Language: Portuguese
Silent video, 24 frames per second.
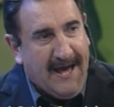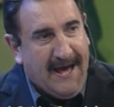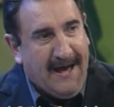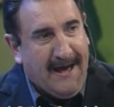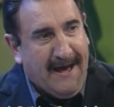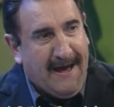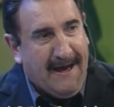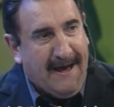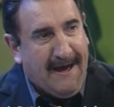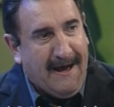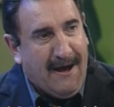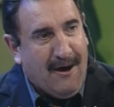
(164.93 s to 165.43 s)

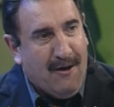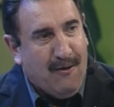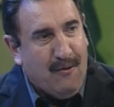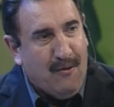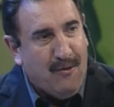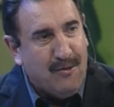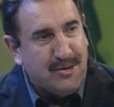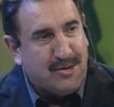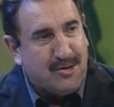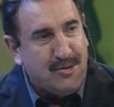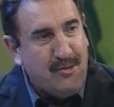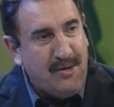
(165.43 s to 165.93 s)
é,
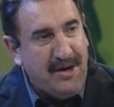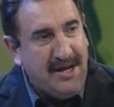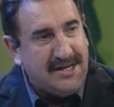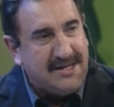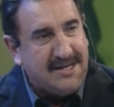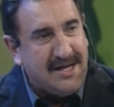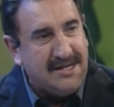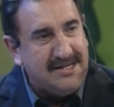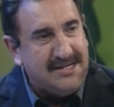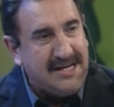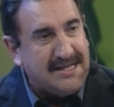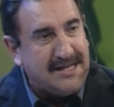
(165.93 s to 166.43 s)
o
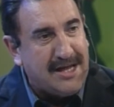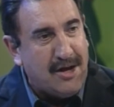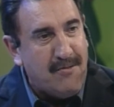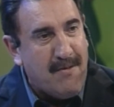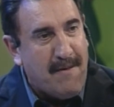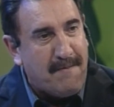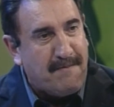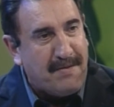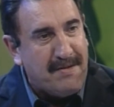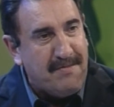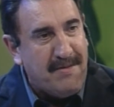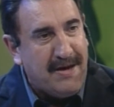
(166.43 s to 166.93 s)
Twitter já
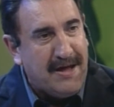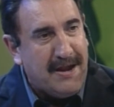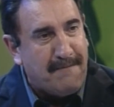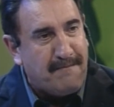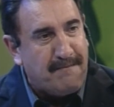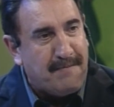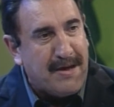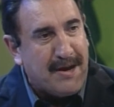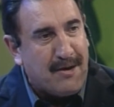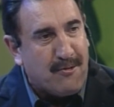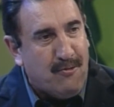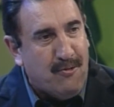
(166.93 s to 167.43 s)
tem uma
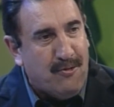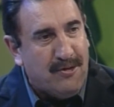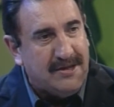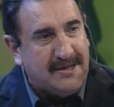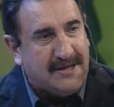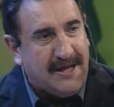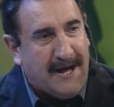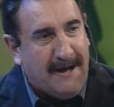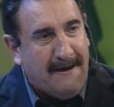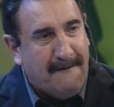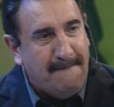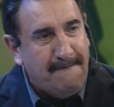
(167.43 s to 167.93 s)
primeira
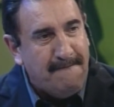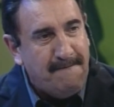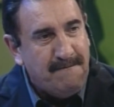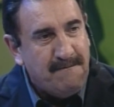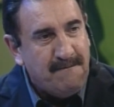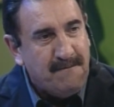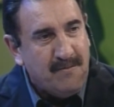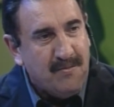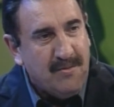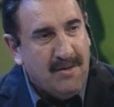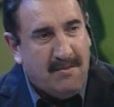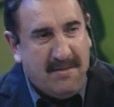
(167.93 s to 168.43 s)
pergunta.
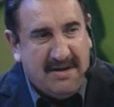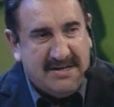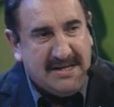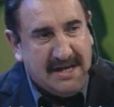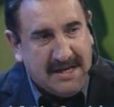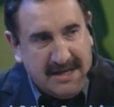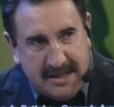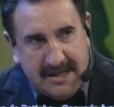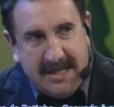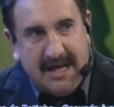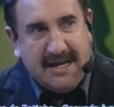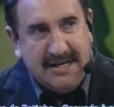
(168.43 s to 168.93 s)

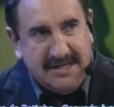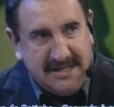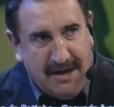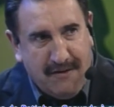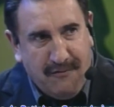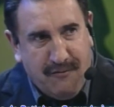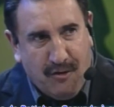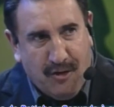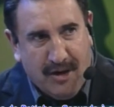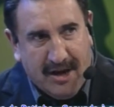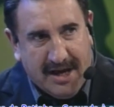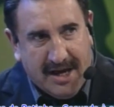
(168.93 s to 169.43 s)
Mas daqui
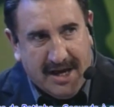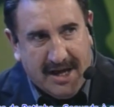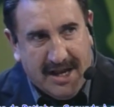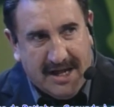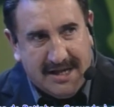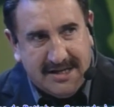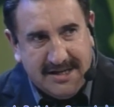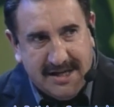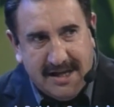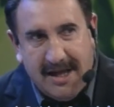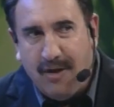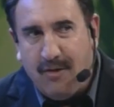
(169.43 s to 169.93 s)
já vou aí,
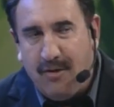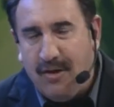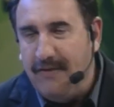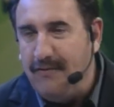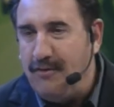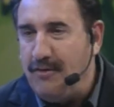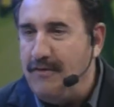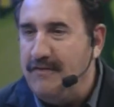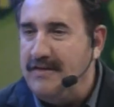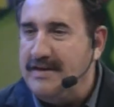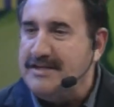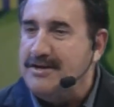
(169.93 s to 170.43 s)
Renato.
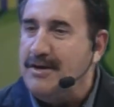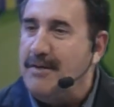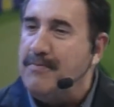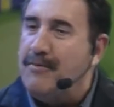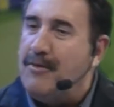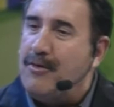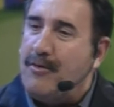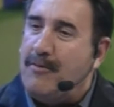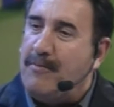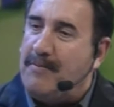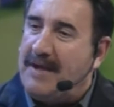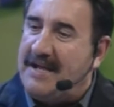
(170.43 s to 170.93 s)
Agora eu vou começar
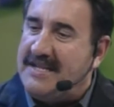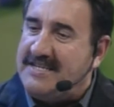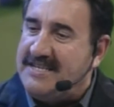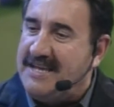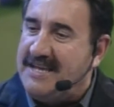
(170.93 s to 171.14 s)
um pouco com o